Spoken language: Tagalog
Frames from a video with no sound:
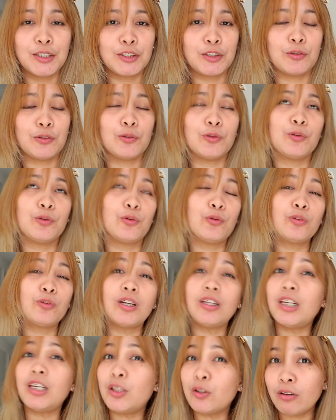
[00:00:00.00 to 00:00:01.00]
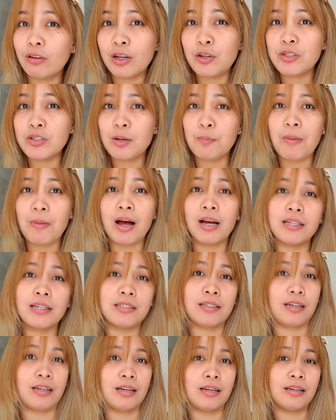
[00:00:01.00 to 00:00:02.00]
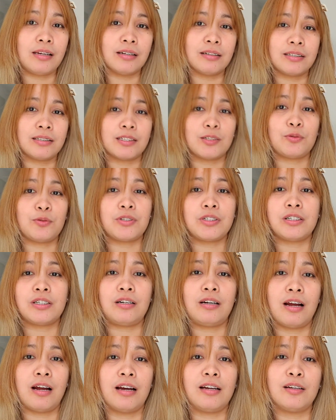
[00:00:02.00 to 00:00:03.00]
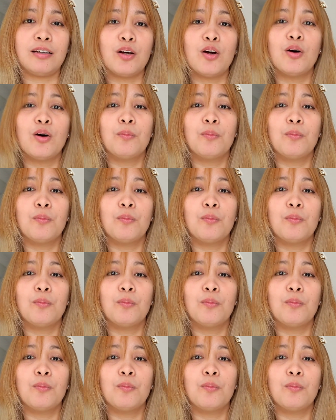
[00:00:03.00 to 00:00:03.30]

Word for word: So, kung nandito kayo sa Basel, sa Switzerland,